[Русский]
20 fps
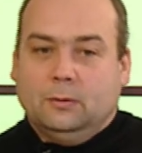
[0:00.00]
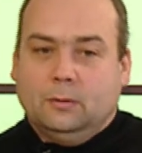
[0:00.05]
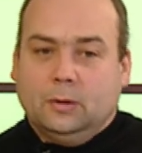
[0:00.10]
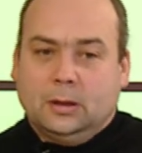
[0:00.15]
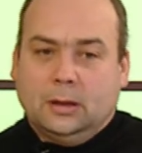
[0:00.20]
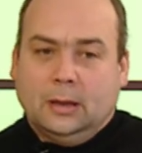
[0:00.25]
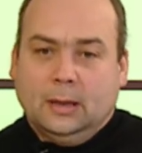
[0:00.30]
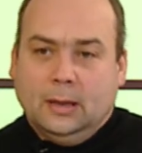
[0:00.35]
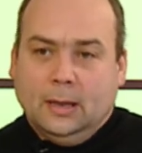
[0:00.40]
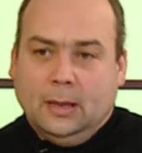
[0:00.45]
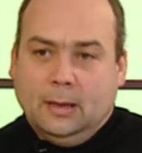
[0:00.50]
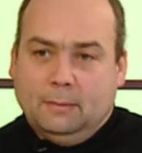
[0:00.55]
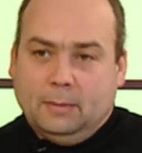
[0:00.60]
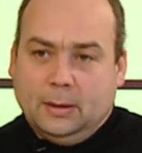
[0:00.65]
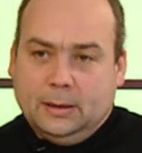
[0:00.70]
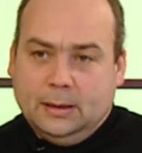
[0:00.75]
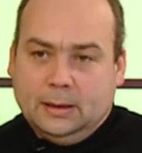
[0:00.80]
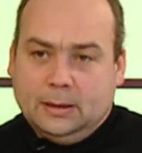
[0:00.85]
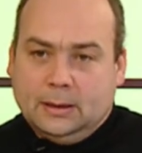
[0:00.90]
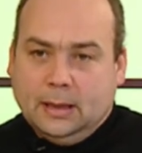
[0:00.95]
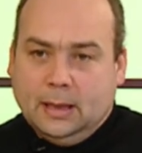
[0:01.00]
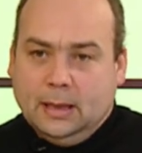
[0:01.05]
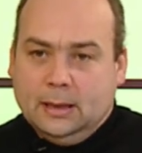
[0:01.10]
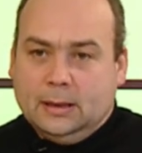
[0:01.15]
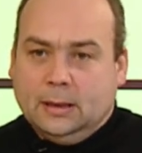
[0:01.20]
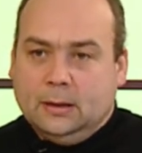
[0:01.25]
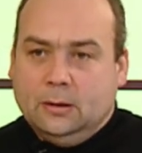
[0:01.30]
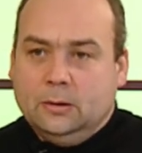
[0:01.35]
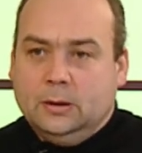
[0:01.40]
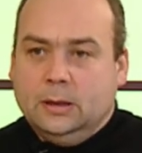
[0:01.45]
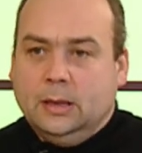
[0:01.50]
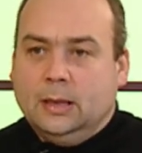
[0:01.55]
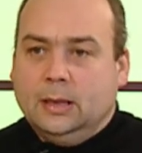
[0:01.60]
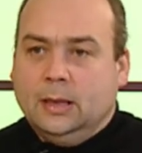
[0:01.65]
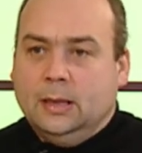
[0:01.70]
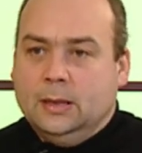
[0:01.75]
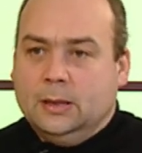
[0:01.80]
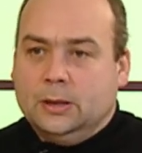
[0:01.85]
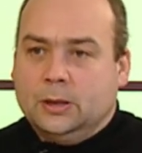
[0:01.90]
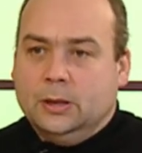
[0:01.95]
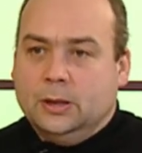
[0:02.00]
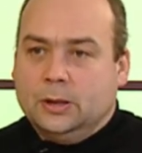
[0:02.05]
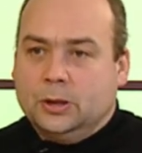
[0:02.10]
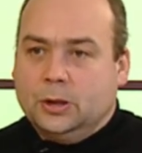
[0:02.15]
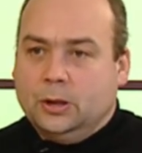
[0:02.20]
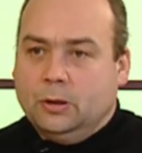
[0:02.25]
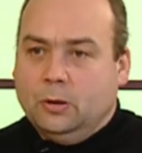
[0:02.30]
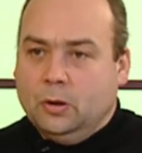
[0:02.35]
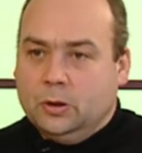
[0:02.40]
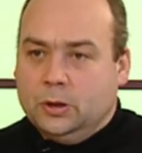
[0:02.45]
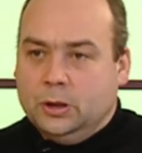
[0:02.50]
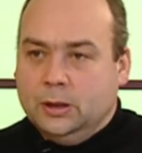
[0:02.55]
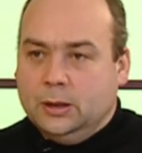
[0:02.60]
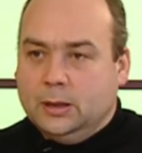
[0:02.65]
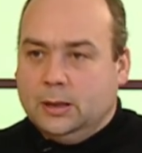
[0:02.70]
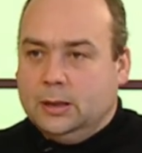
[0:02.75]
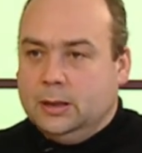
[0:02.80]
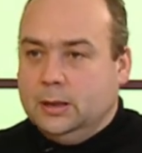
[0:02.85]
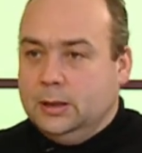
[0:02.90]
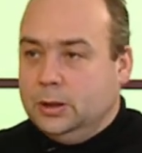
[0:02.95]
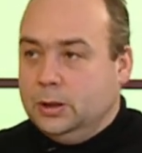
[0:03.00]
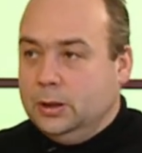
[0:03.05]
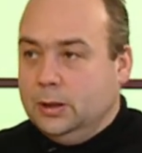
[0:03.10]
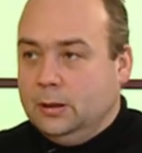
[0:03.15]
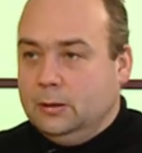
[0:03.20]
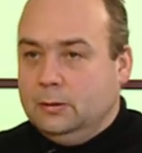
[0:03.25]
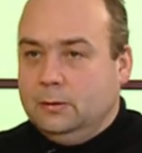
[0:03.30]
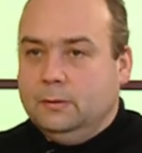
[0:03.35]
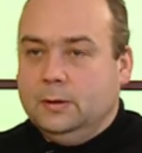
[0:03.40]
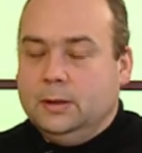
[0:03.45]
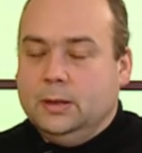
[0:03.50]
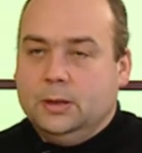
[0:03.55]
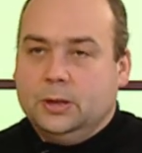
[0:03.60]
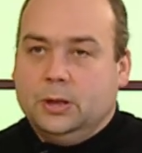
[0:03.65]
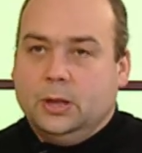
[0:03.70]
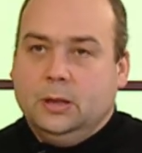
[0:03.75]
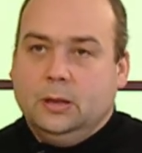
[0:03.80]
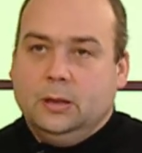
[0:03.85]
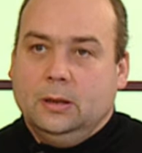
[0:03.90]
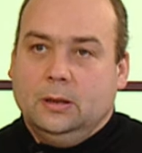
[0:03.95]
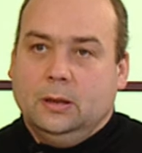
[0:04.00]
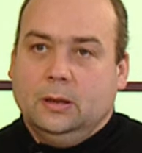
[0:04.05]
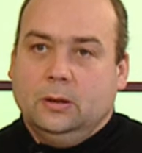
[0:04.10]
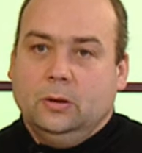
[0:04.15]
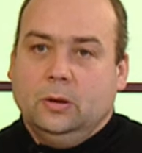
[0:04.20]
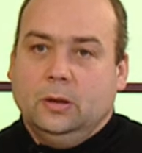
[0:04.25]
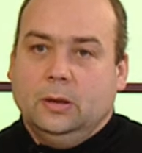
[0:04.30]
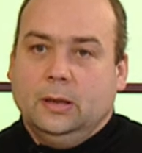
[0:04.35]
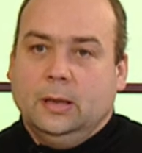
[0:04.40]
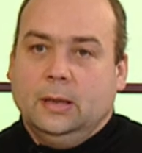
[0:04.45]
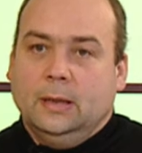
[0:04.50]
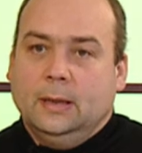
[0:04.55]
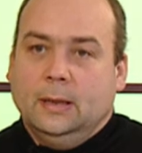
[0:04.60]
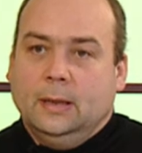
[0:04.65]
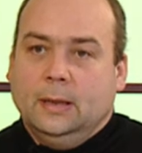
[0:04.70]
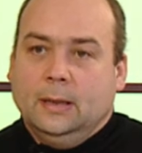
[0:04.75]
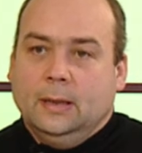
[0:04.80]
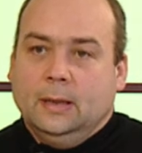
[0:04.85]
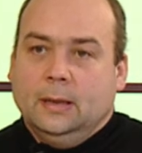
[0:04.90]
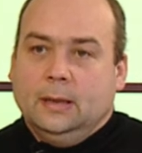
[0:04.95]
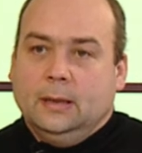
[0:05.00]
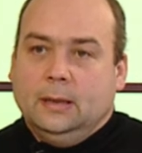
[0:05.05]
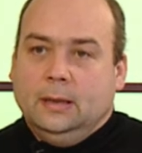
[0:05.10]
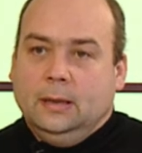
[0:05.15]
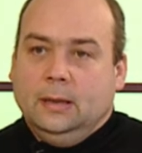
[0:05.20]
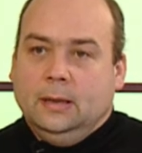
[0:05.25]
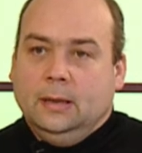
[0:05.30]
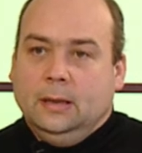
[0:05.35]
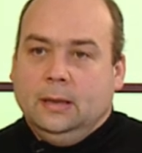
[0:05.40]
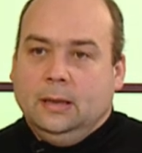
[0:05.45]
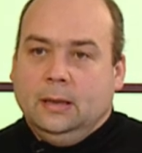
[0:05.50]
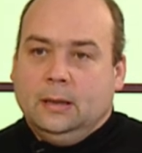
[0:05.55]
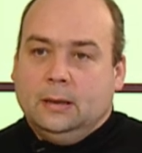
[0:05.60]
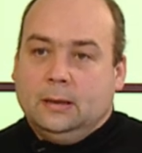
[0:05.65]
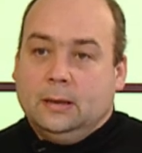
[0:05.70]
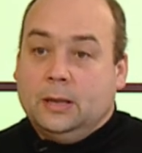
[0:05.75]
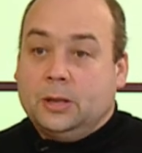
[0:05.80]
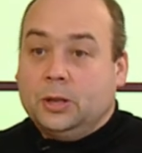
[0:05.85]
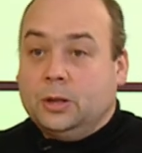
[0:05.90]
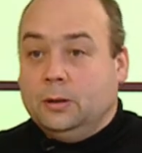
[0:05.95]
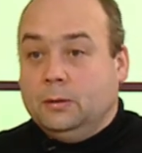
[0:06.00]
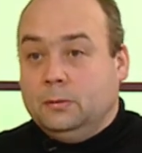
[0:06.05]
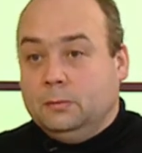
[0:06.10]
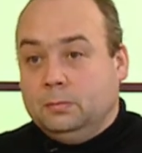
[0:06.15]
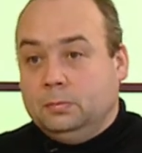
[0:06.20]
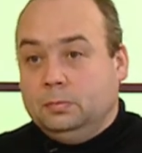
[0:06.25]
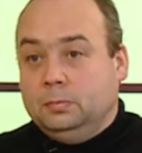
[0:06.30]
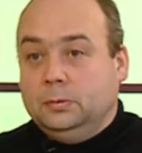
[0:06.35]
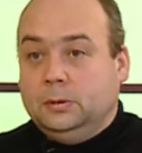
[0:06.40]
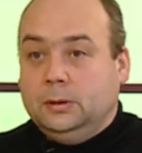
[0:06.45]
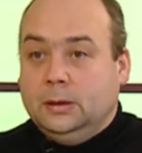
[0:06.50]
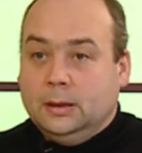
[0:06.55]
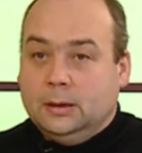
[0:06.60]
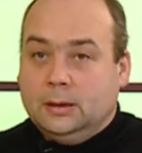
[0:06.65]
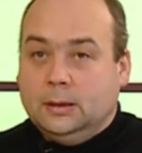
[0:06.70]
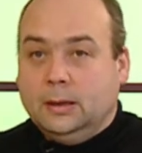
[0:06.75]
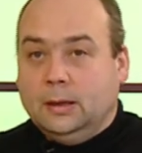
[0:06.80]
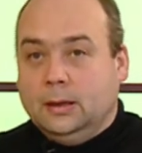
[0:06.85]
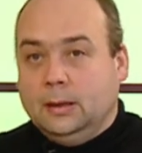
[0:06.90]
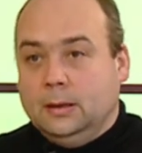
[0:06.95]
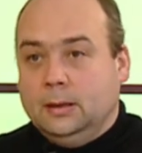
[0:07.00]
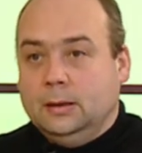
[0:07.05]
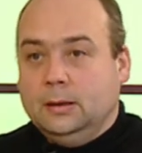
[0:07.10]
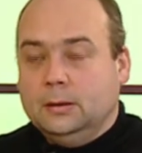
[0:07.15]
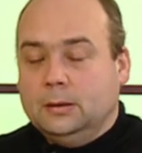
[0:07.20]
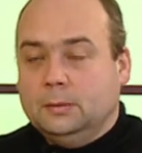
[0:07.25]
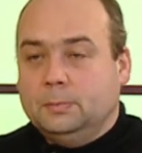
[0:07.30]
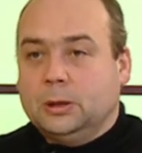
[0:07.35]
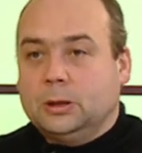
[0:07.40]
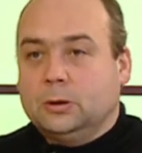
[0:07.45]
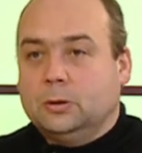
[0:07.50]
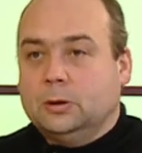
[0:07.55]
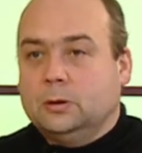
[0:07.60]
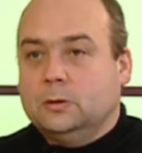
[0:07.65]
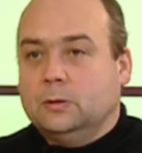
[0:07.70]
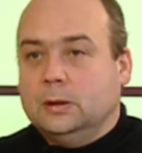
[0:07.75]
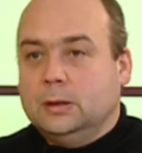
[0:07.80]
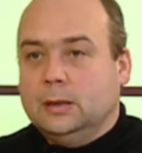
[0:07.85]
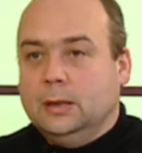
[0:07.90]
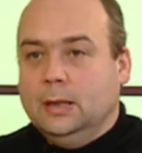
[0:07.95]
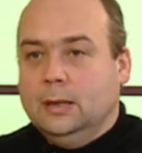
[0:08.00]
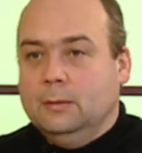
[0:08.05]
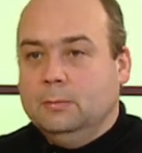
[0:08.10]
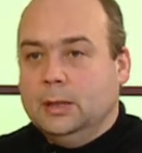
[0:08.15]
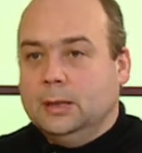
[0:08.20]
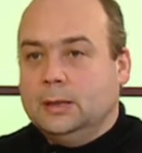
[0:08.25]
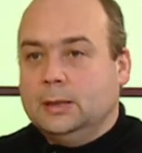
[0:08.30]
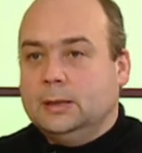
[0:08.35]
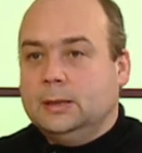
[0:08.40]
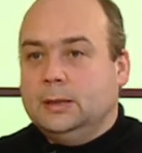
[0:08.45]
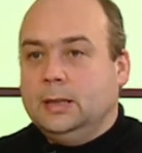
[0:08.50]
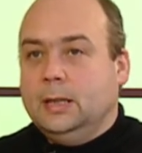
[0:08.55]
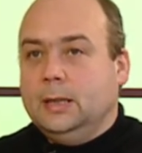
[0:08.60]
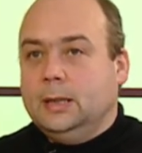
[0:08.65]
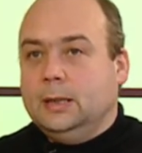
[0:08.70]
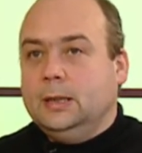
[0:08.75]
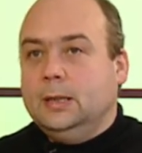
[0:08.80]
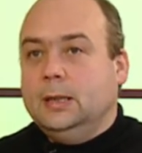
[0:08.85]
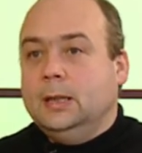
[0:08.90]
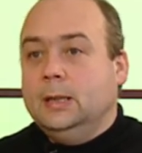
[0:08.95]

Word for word: Вот позиция этих людей, конечно же, очень критична в отношении Додона. И даже где-то присутствуют и элементы истерики.